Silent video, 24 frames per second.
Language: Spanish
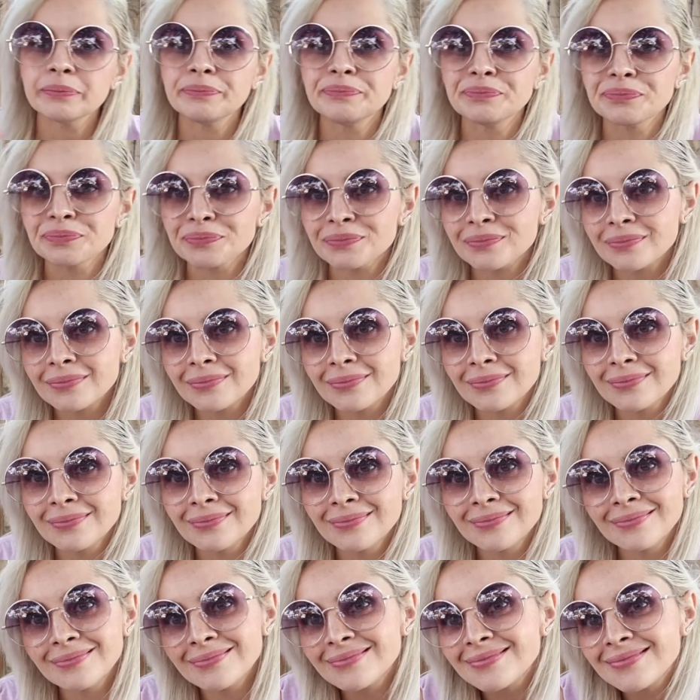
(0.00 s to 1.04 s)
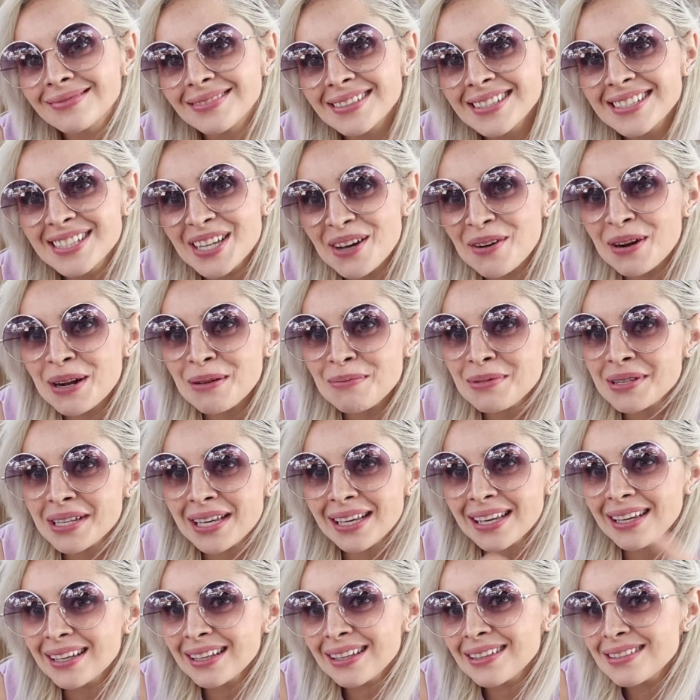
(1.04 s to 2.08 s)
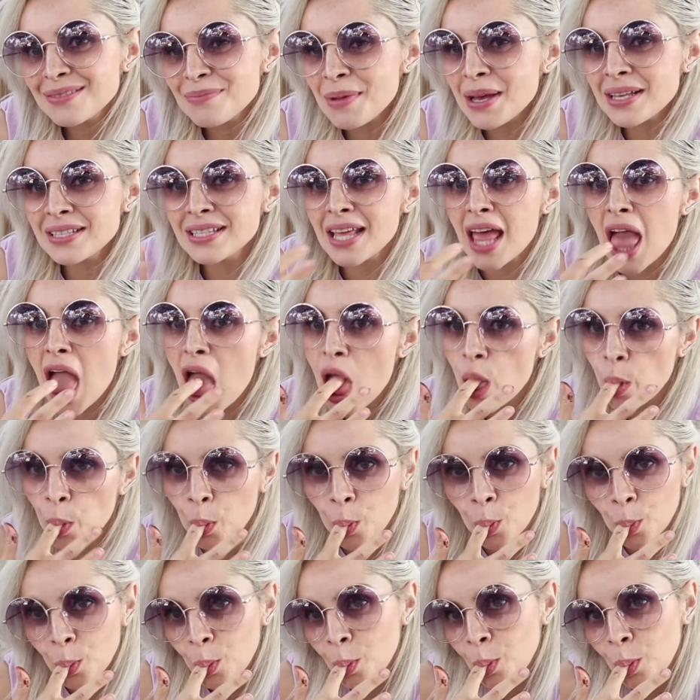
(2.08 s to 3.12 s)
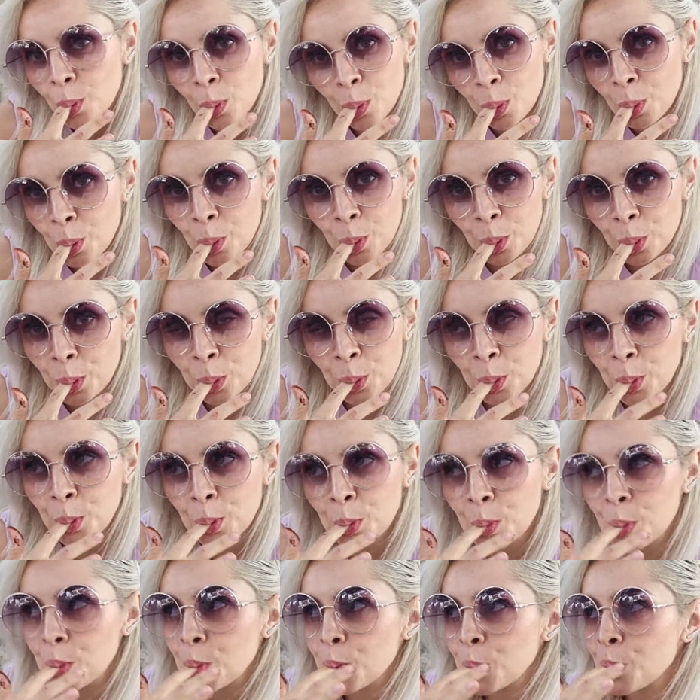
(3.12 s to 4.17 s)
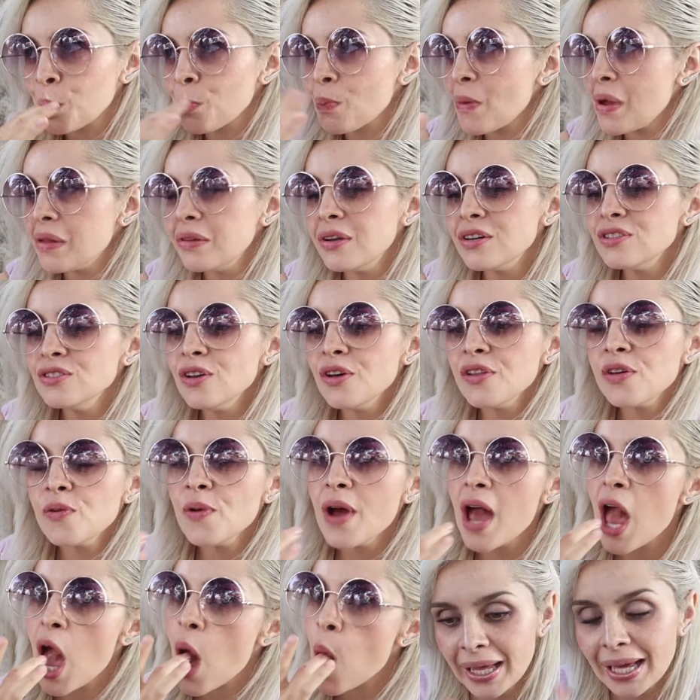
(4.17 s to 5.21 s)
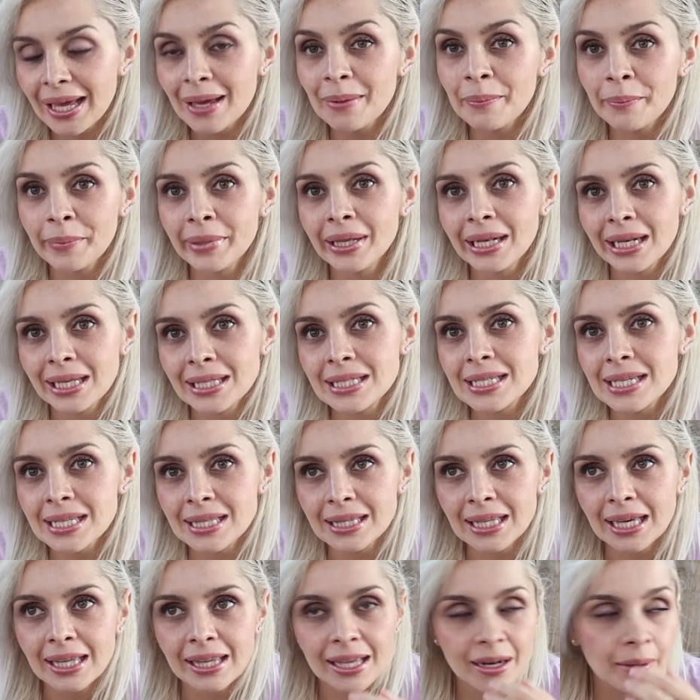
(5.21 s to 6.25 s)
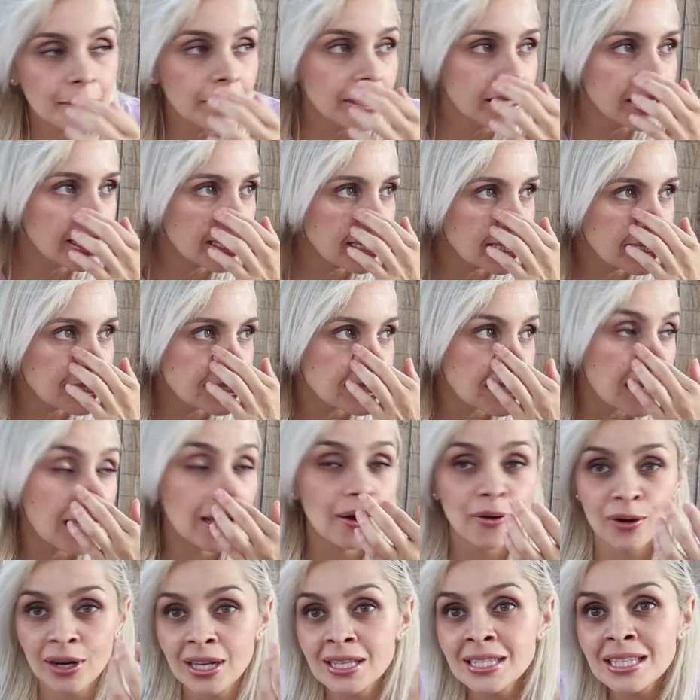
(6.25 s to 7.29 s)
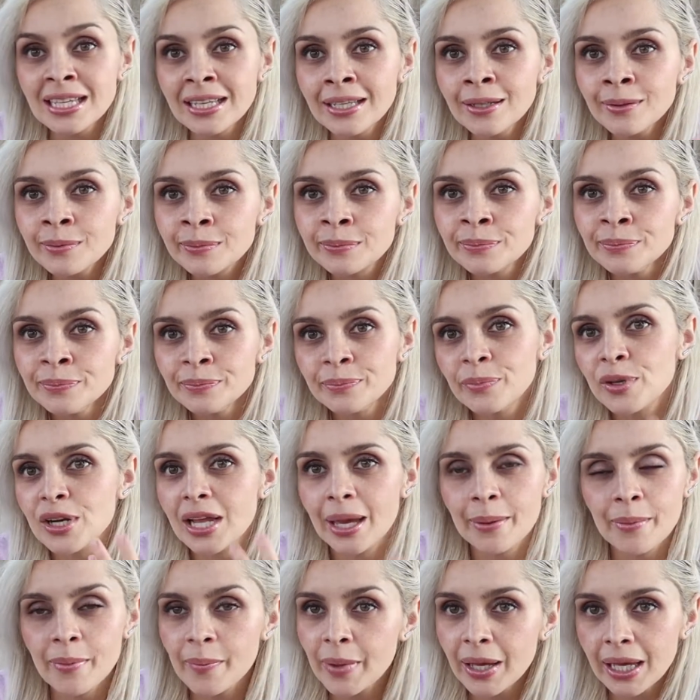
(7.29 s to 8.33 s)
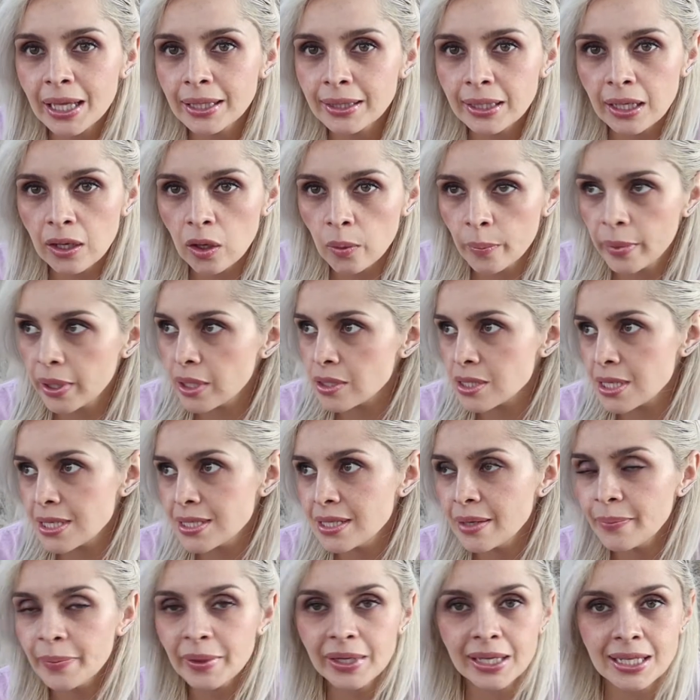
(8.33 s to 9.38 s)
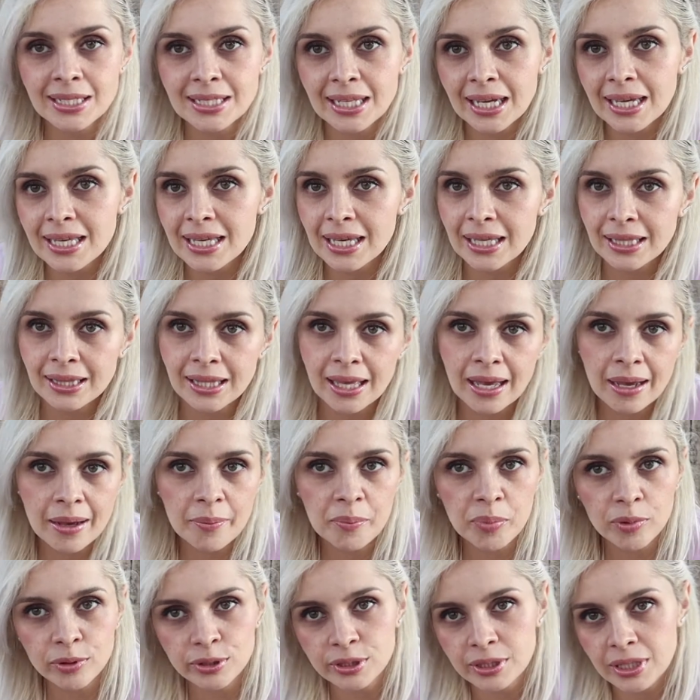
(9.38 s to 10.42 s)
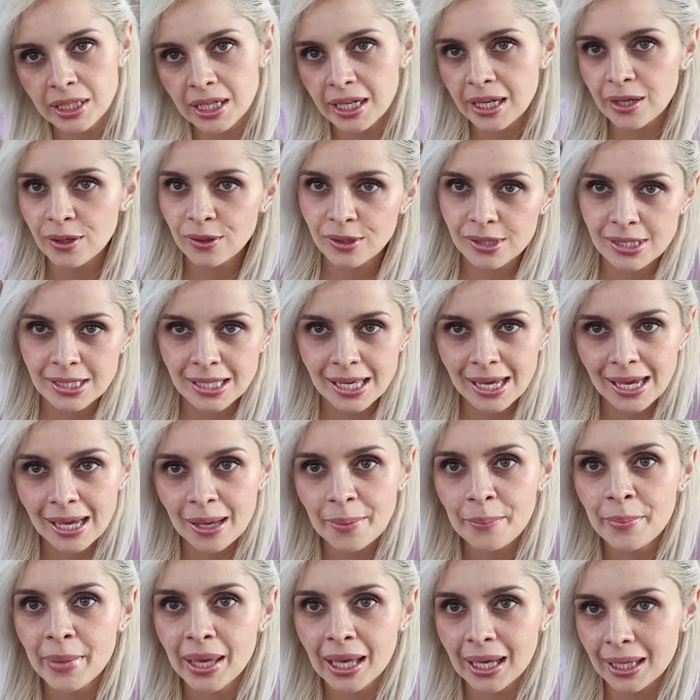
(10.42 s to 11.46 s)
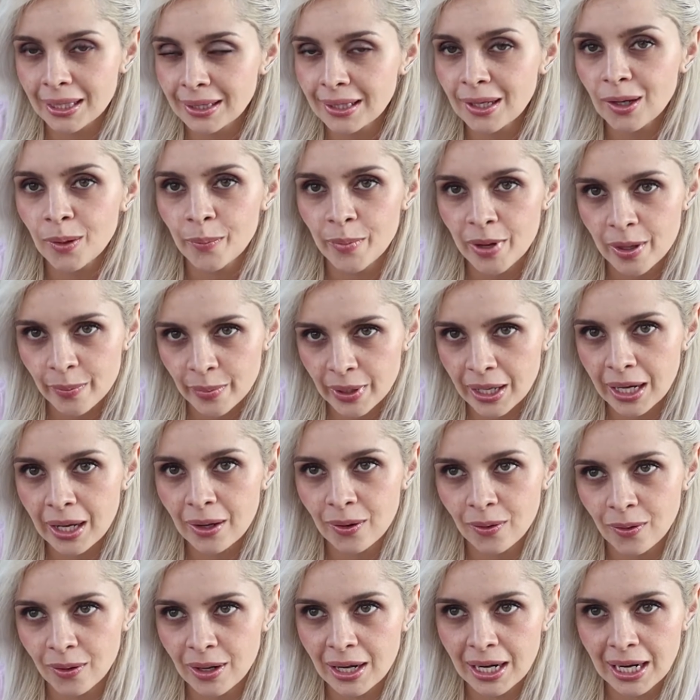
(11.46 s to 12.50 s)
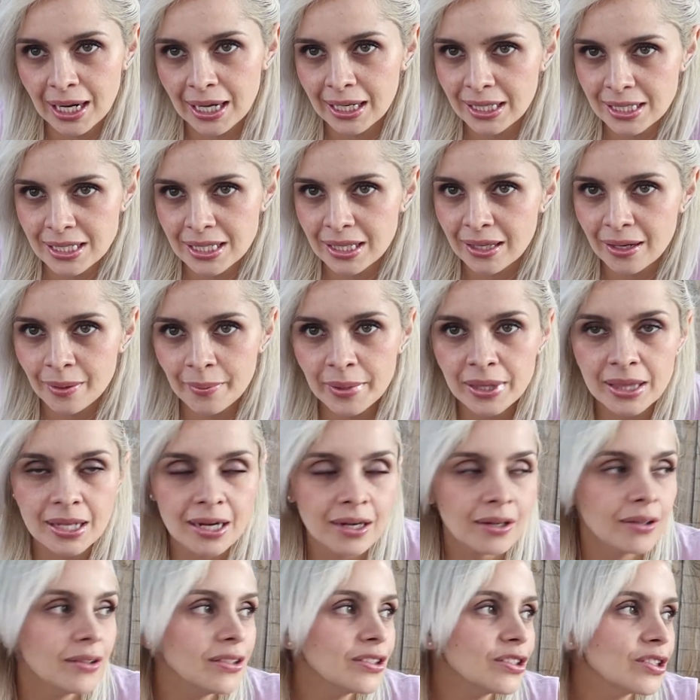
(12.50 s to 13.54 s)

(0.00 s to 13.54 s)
Y pues la verdad yo súper feliz que me la compré. Y además me compré mi lechita de almendras, ahora sí, porque a mí me encanta comer, o sea, siempre que es galleta, postre, lo que sea, me encanta comérmela con la leche de almendra, ¿no?